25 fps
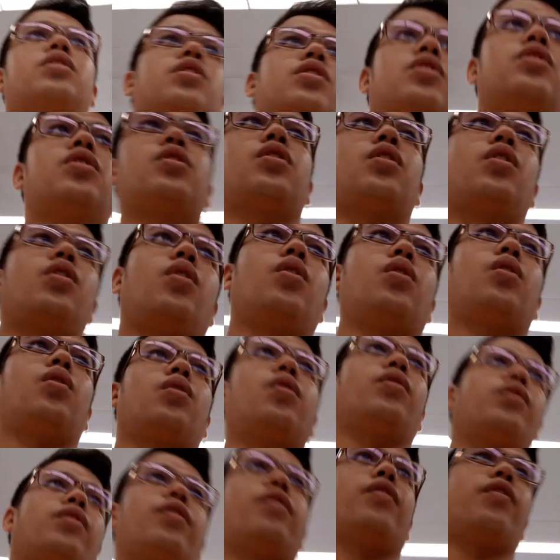So,
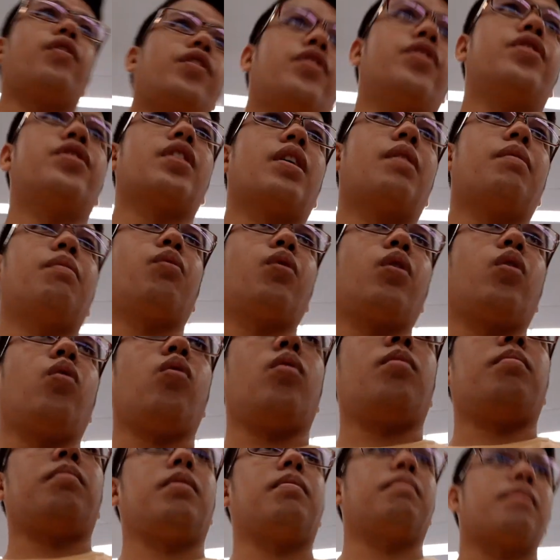the first stuff we
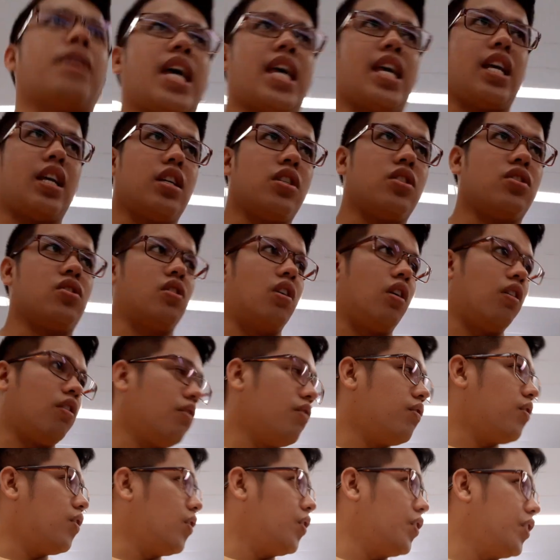will be buying is dog
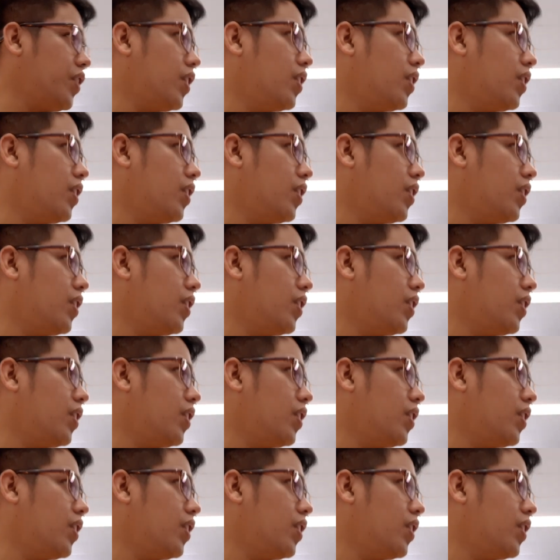food.